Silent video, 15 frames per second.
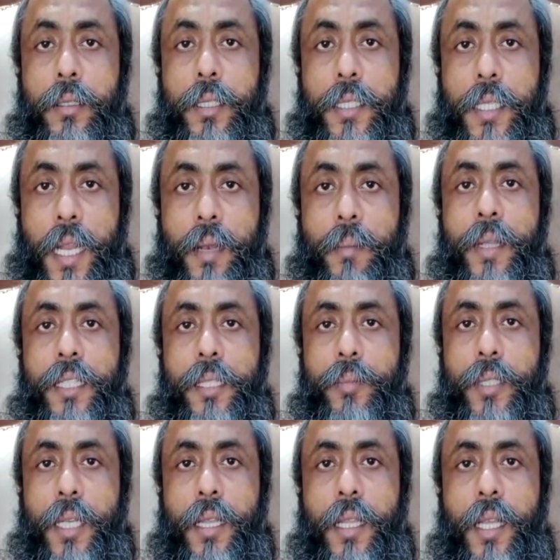सेल में जब
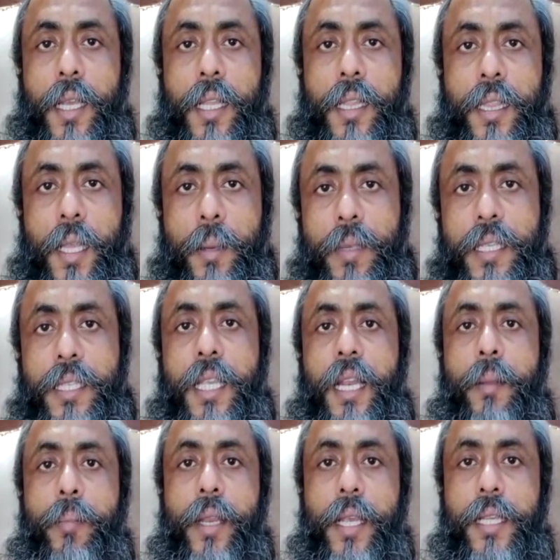जाता है तब इसके
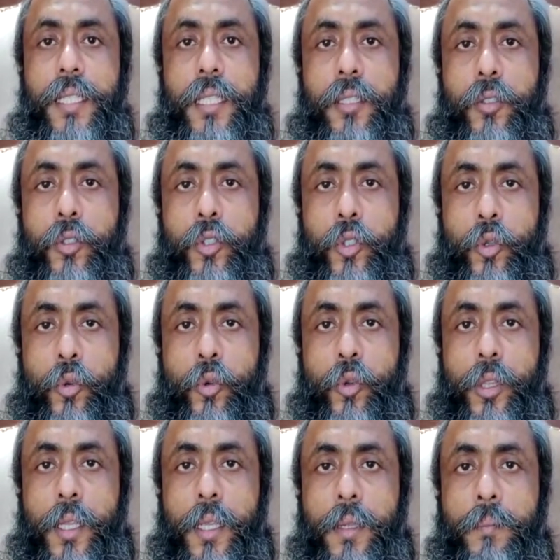रेप्लीकेशन शुरू
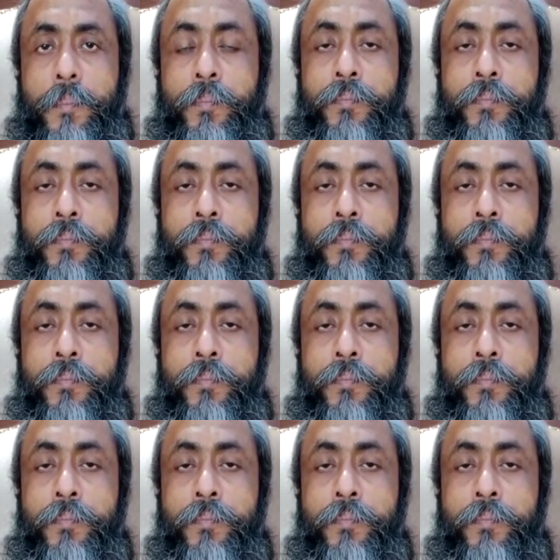होते हैं